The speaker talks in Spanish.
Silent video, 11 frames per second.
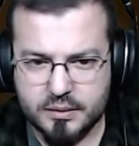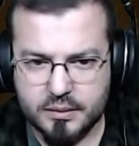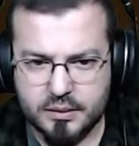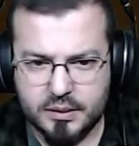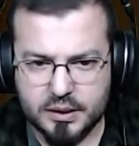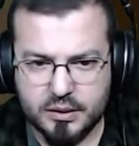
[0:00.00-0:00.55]

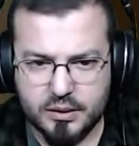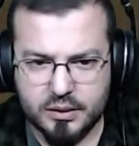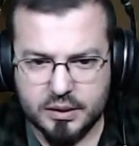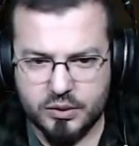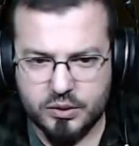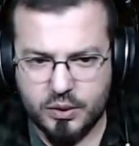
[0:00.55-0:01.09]
Uy, estoy,
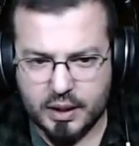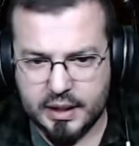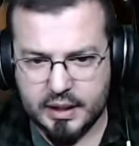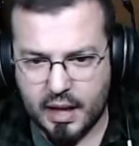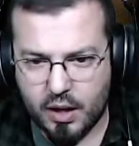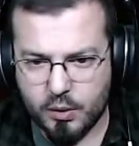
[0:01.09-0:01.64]
en una
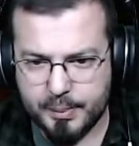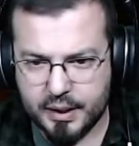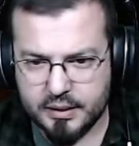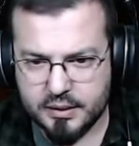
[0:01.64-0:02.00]
tienda de ropa.